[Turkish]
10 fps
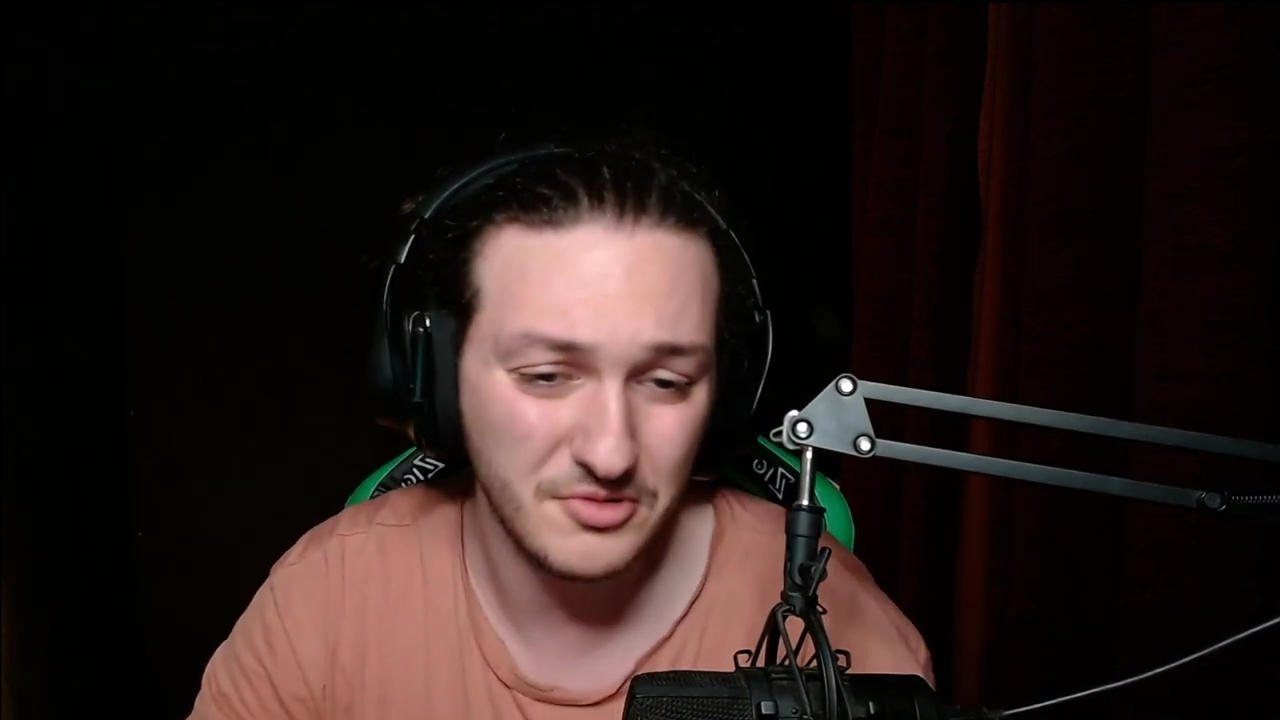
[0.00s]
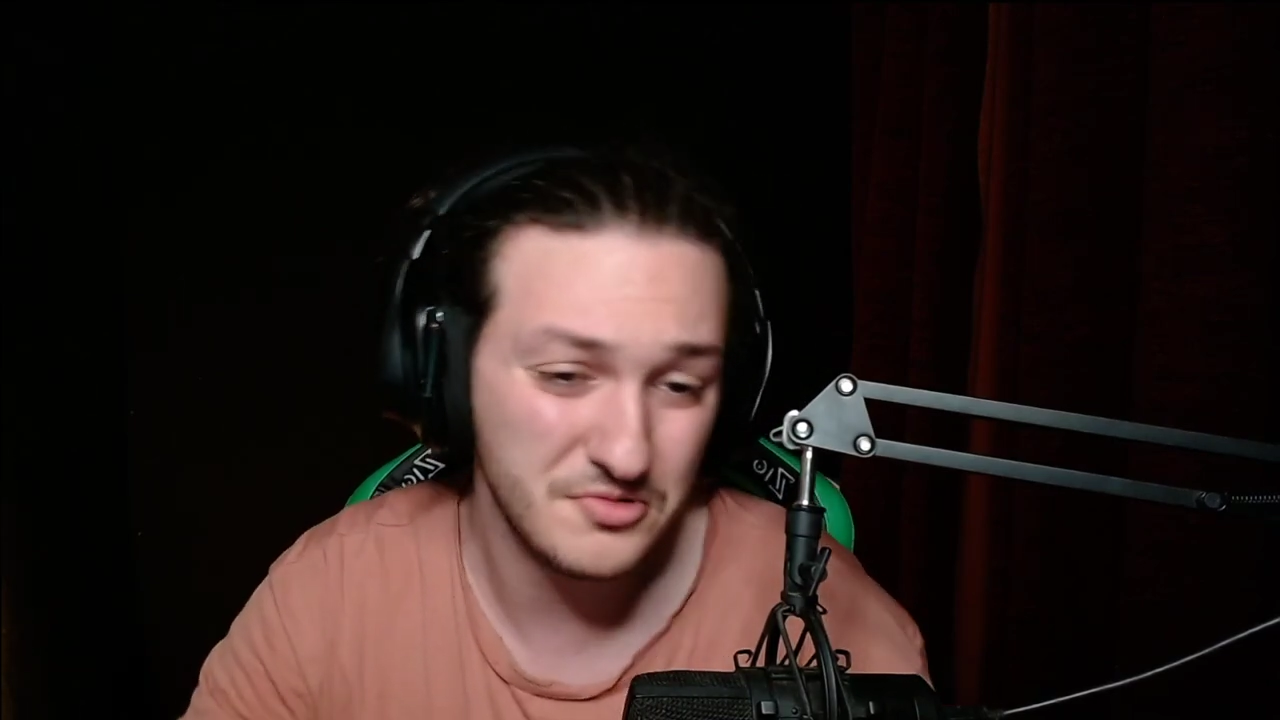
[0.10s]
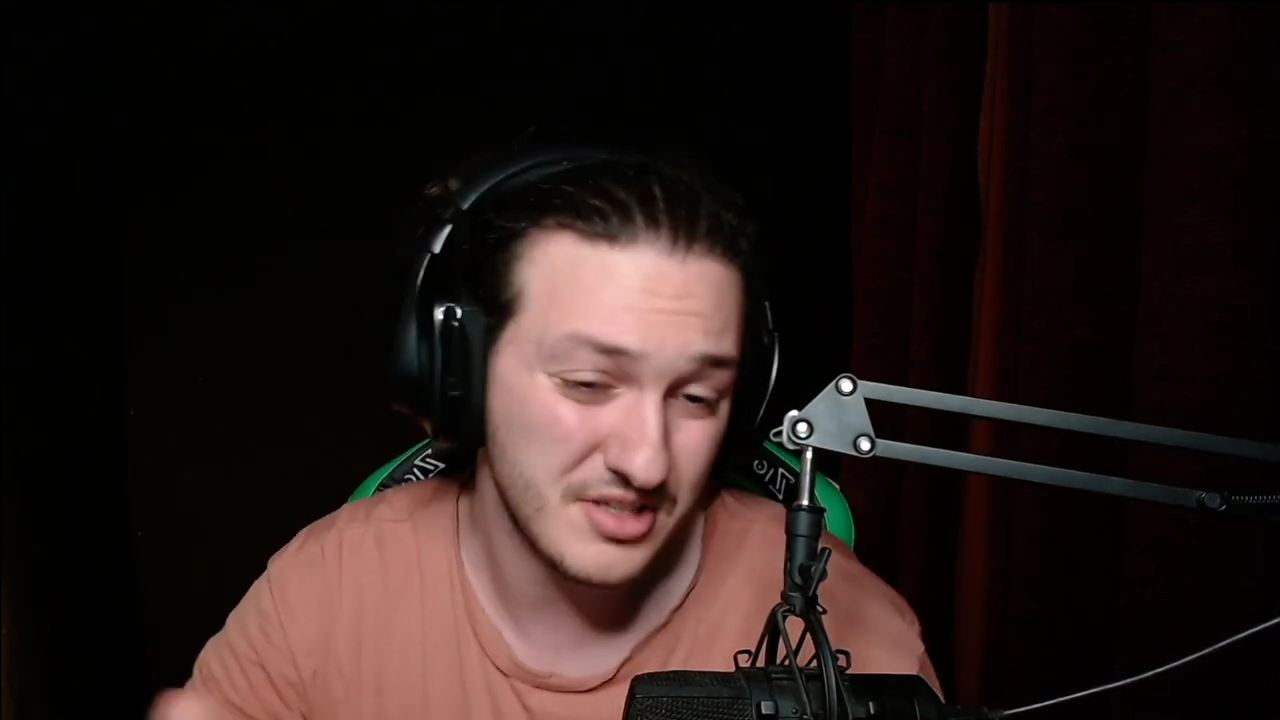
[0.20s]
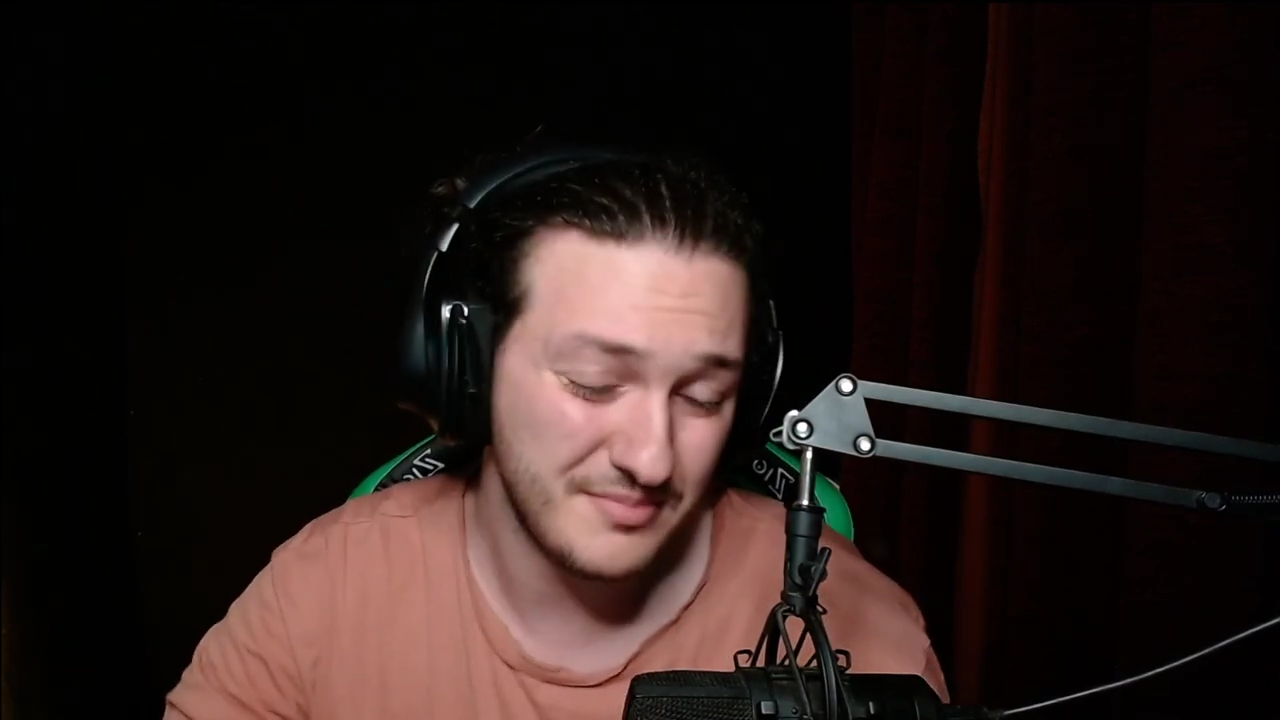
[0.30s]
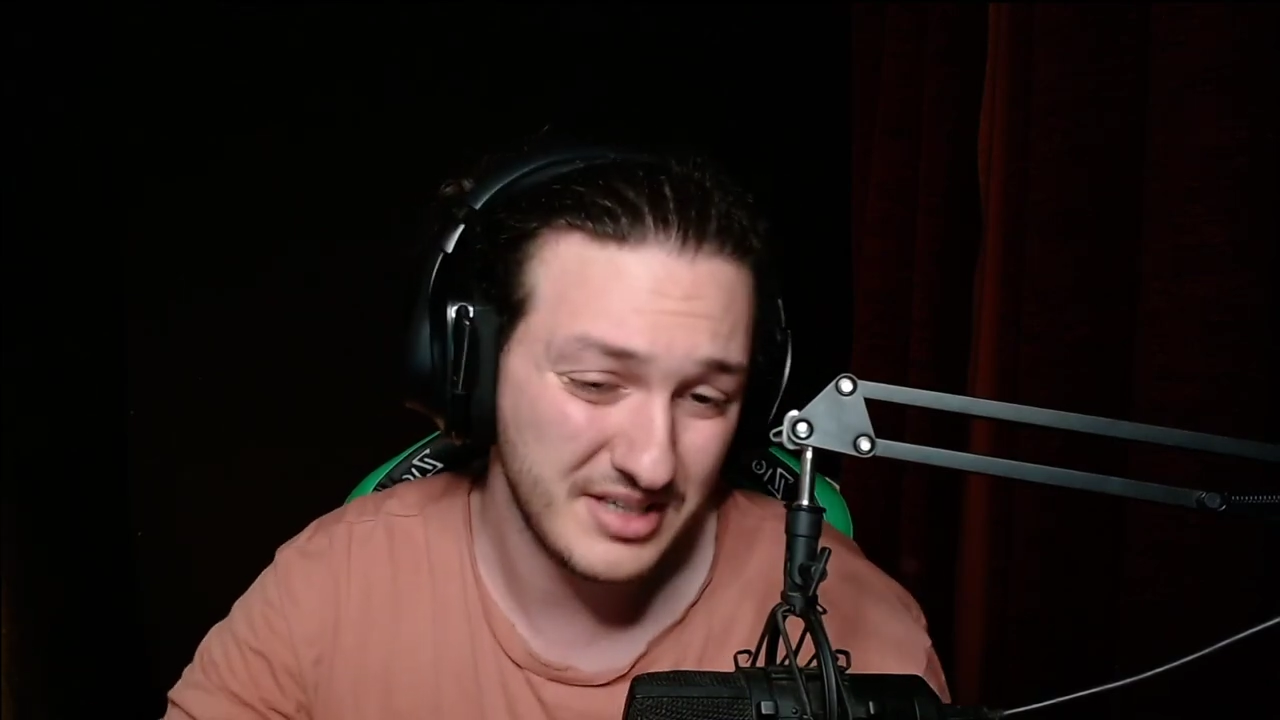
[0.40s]
O
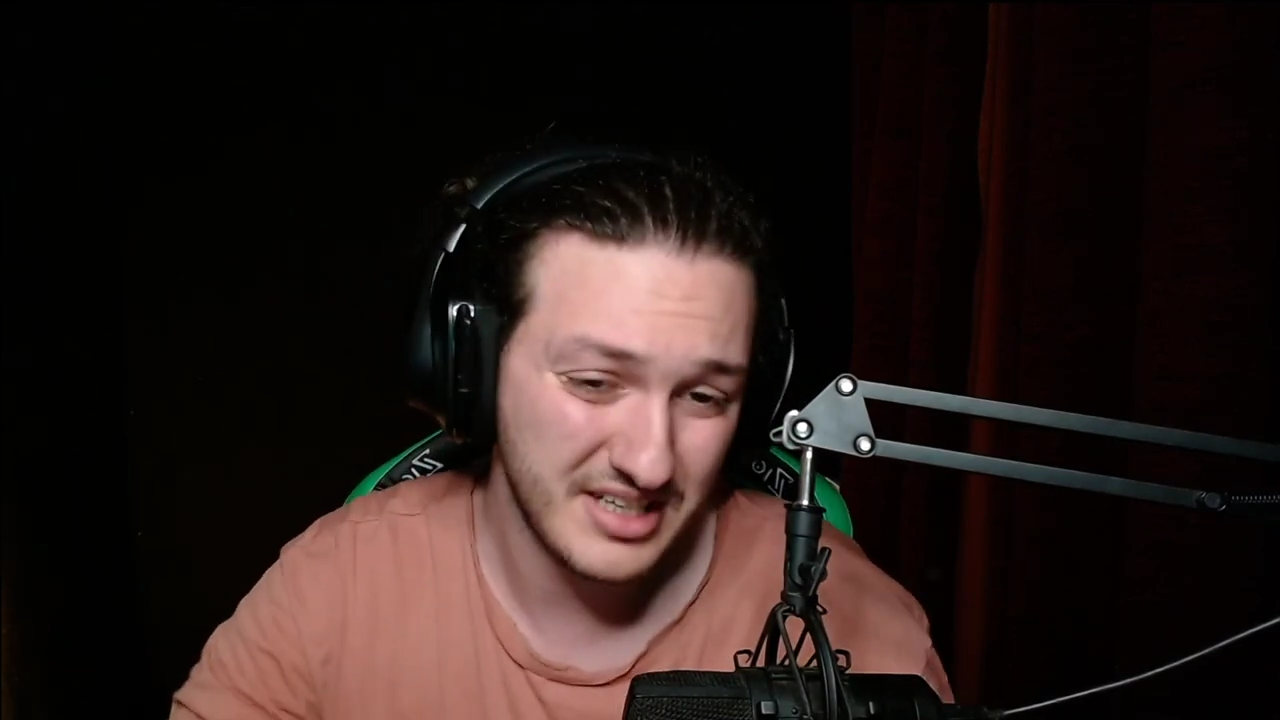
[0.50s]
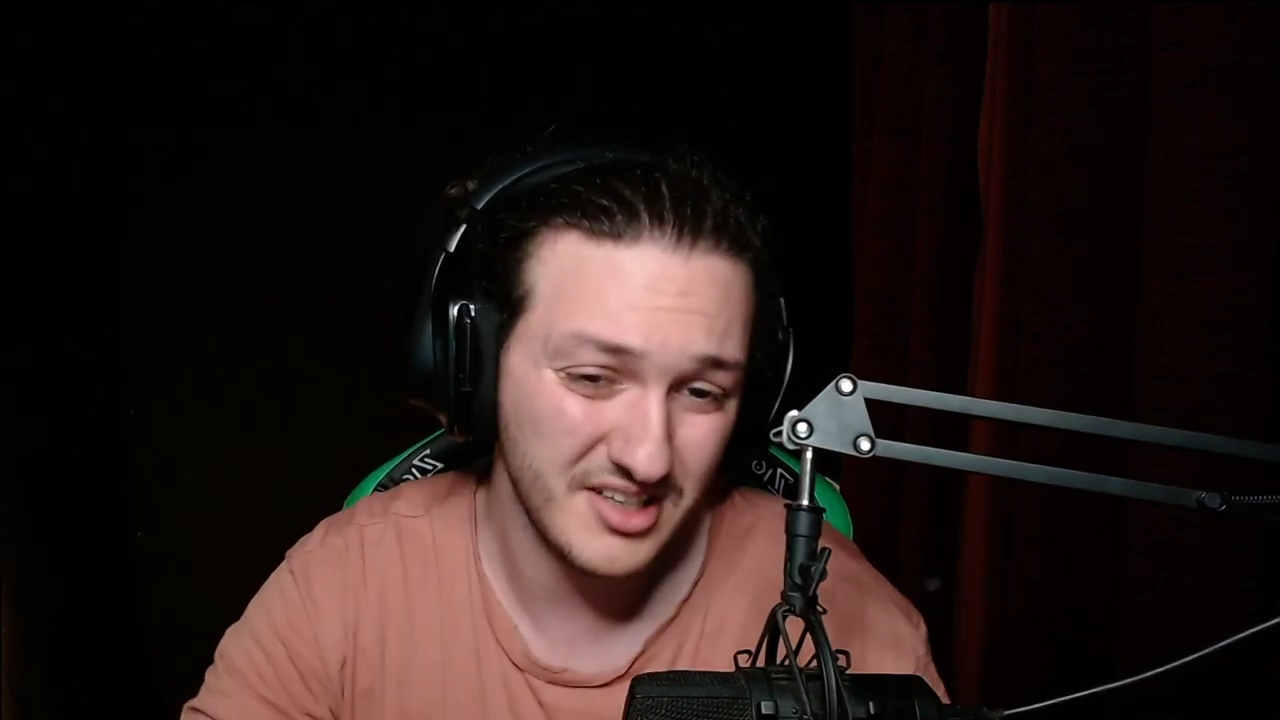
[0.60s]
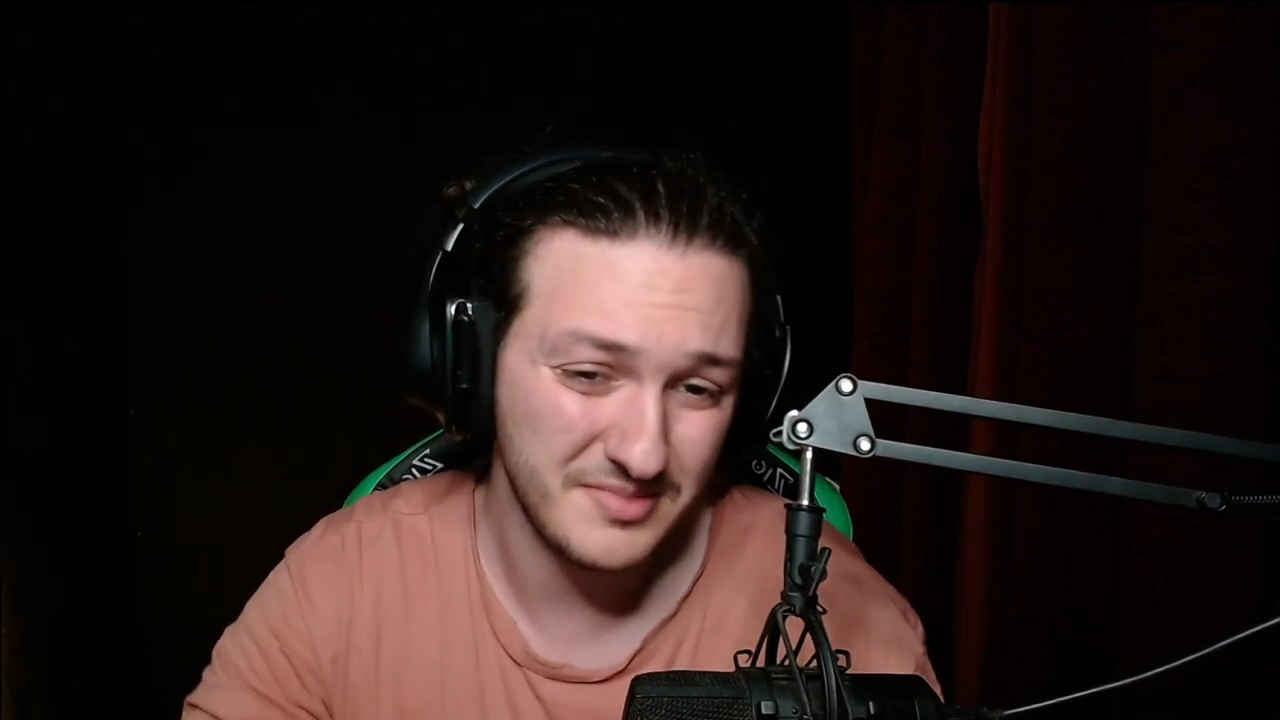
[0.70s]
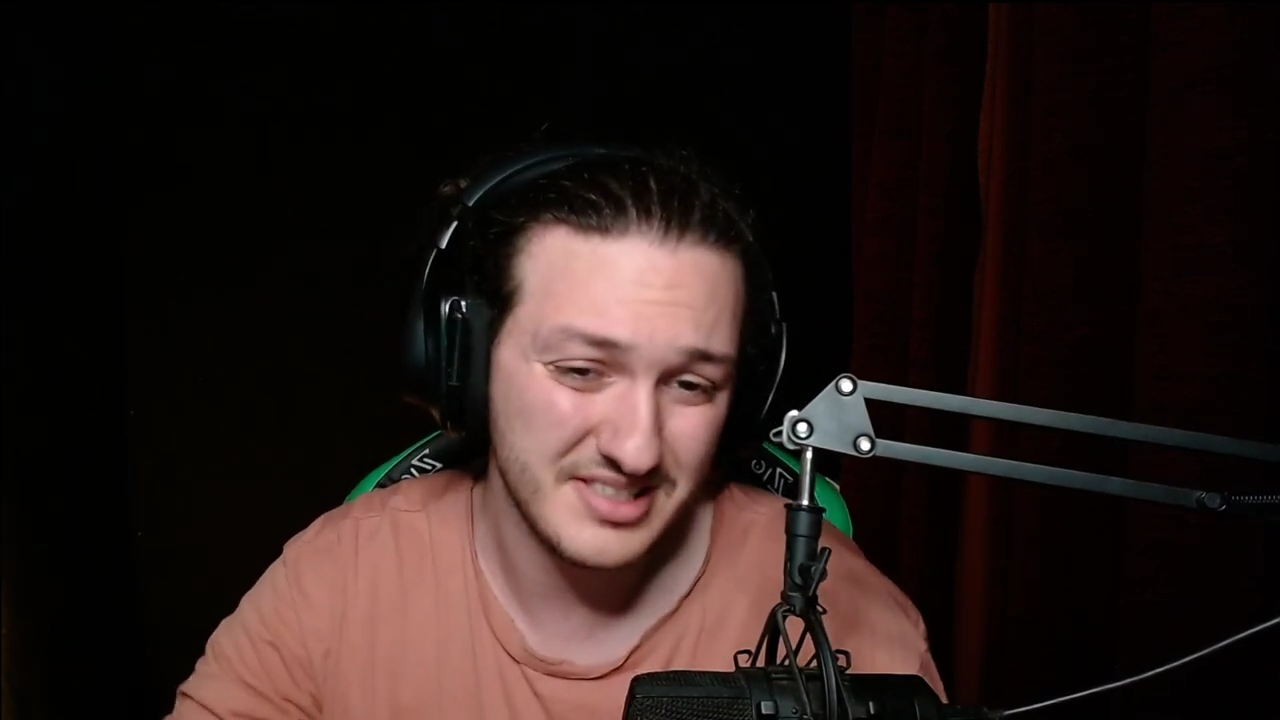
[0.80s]
yüzden bir kalıba